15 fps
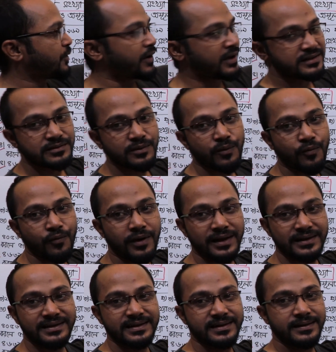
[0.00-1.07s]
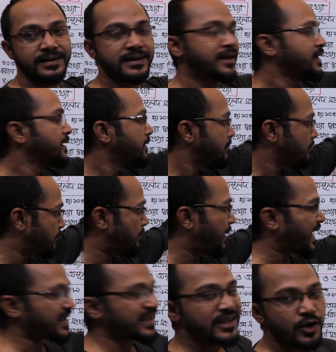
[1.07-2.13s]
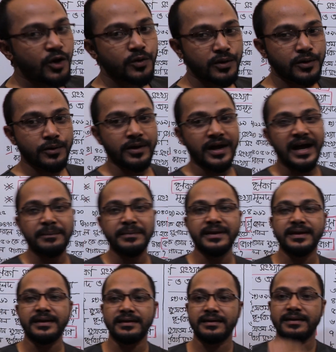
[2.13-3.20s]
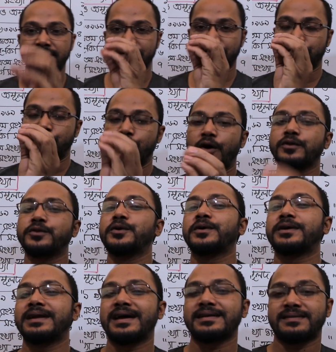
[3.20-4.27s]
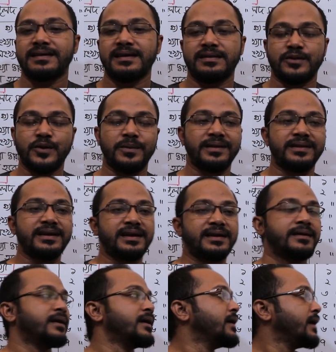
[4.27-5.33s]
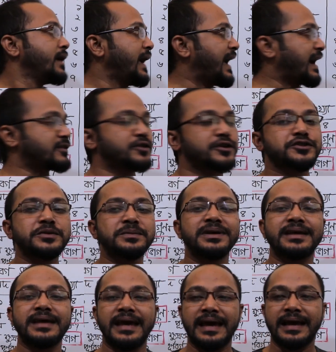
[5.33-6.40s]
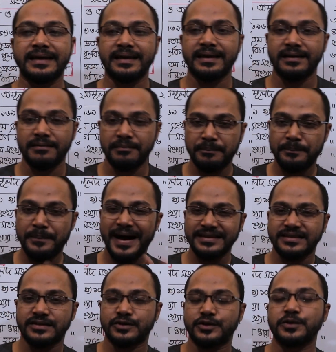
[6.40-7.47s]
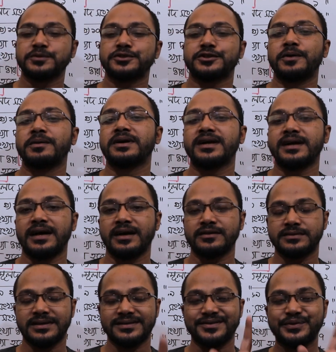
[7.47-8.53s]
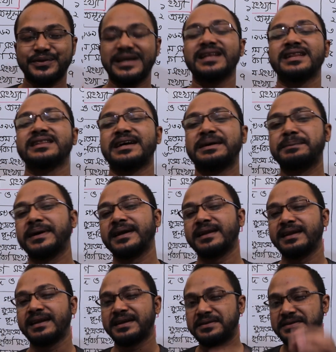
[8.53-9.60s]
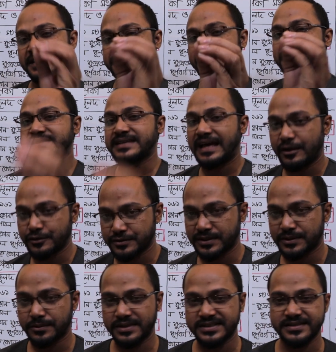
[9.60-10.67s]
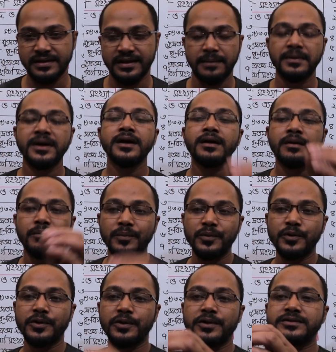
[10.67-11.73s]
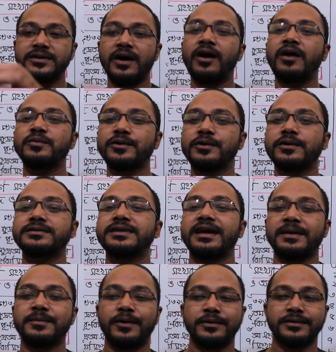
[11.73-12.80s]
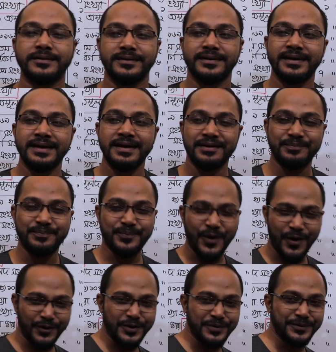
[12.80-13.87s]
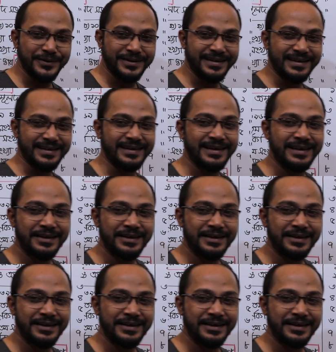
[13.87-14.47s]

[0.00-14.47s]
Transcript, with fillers: পয়েন্ট ওয়ানের বাকি অঙ্কগুলো আমি গত ক্লাসে তোমাদের এক দশমিক একের বাস্তব সংখ্যা অর্থাৎ রিয়েল নাম্বার নিয়ে ডিটেলস আলোচনা করেছিলাম মূলদ অমূলদ এবং বর্গমূল নিয়ে